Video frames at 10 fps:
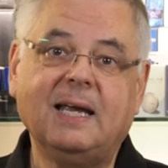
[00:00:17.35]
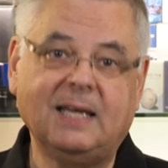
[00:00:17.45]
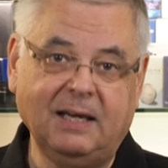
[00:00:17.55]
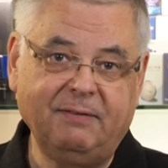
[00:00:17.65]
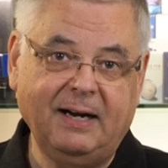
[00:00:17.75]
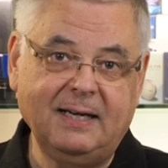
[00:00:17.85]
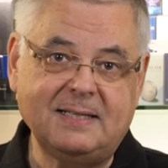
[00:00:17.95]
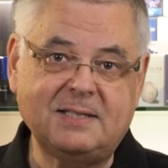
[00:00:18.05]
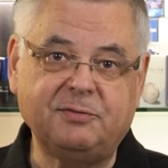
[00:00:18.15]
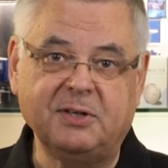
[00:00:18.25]

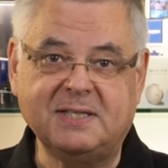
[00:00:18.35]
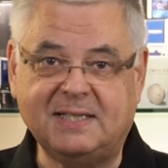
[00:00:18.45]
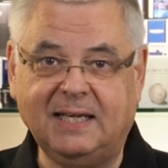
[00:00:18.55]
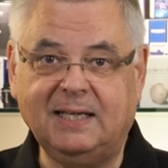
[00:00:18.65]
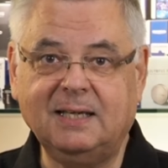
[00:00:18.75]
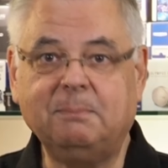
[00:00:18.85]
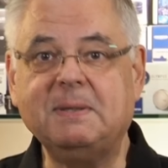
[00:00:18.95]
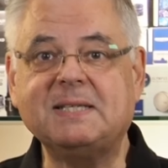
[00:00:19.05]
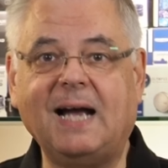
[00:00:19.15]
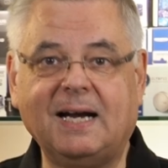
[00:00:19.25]
jeweils von 10
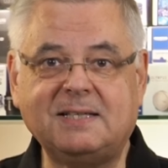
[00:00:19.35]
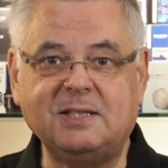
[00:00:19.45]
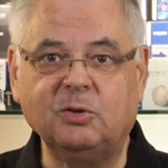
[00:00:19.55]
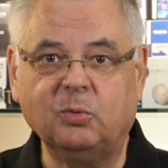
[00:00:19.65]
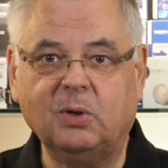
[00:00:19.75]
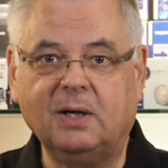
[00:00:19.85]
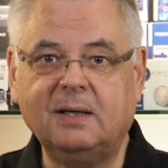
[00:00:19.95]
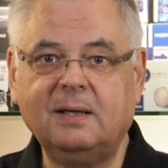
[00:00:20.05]
bis 18 Uhr.